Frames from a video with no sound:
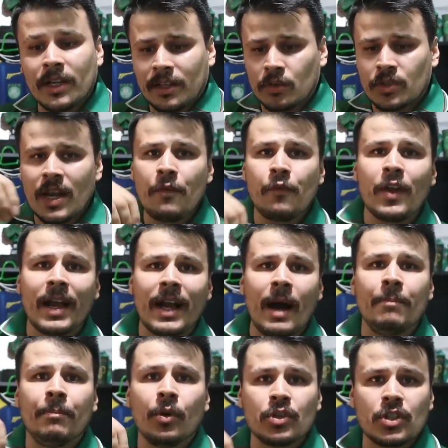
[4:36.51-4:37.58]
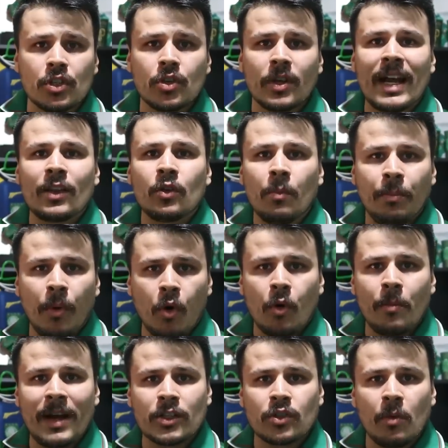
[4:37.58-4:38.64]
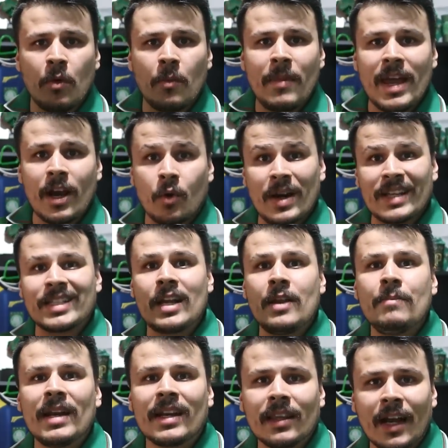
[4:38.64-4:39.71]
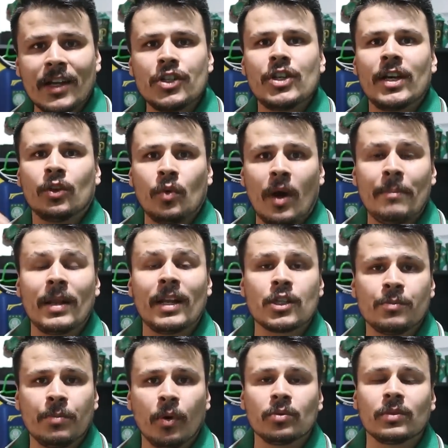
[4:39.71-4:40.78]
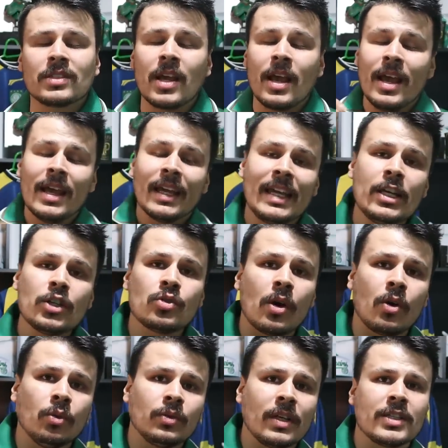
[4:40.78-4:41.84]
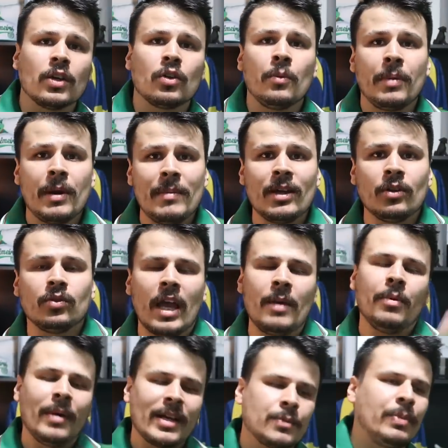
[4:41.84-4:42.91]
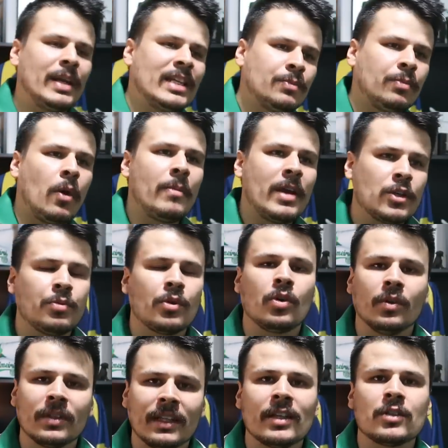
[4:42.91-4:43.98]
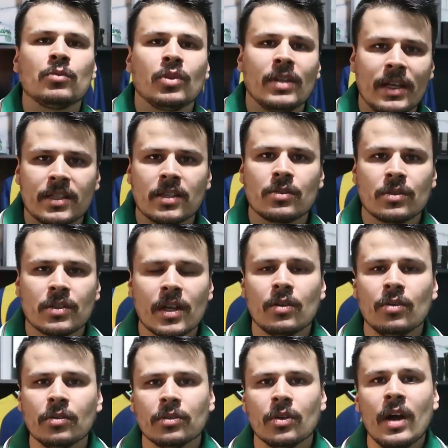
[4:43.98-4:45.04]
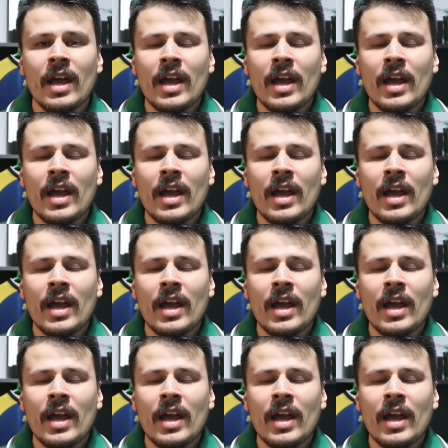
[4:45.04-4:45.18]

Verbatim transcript: Então se ele ficar posicionado um pouco mais como meia, com essa liberdade de atuar pelas pontas, que isso aconteceu no primeiro tempo, mas principalmente por conta das mudanças no segundo,